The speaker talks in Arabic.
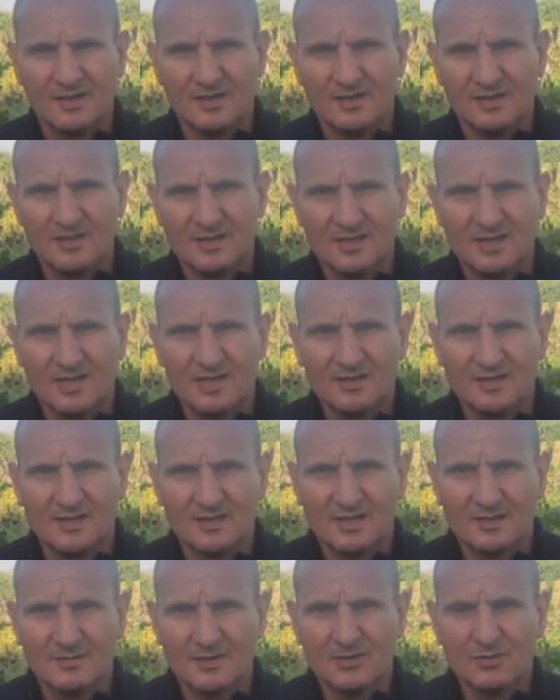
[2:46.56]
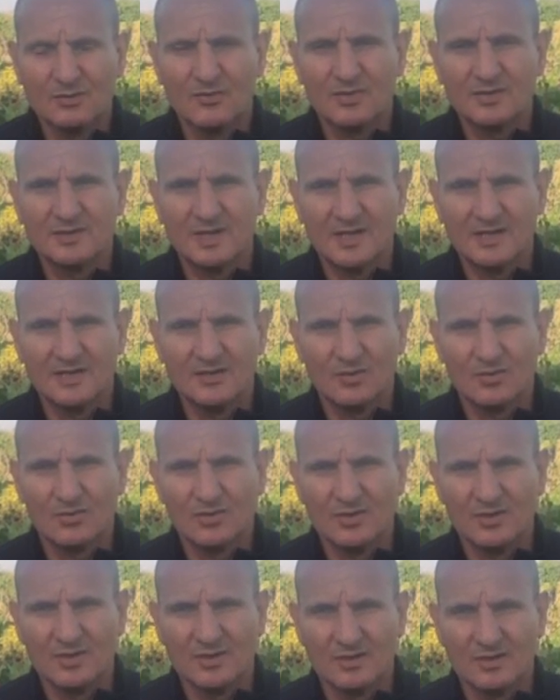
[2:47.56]
النادي الاهلي ده طبعا له فضل علينا
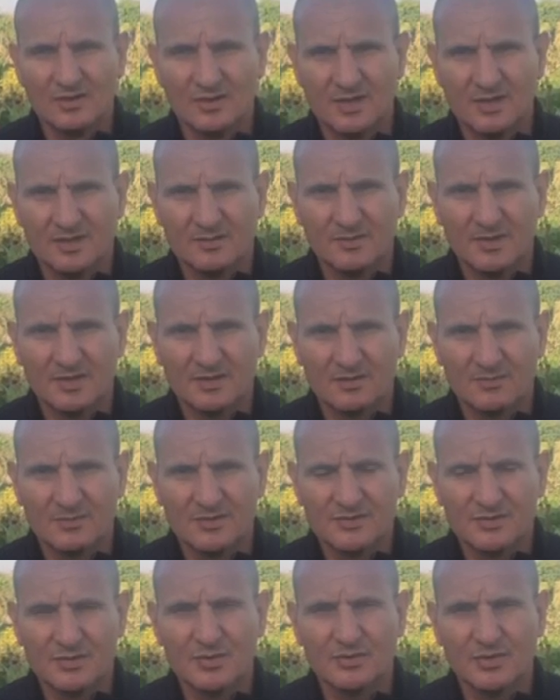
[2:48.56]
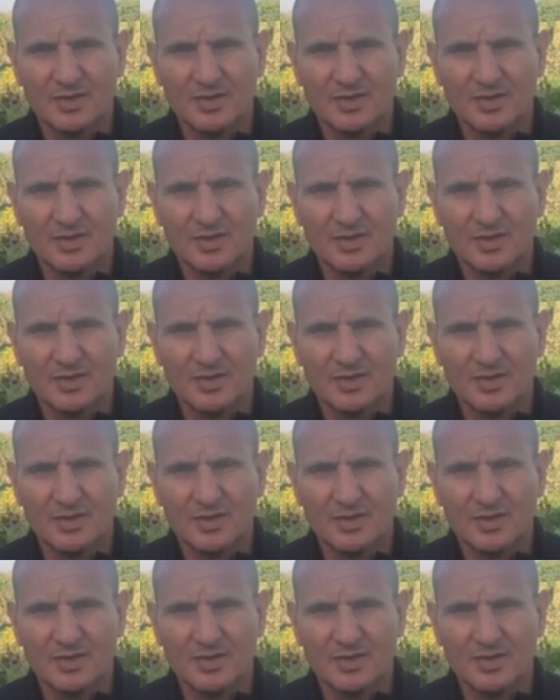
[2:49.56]
كلنا يعني بعد ربنا سبحانه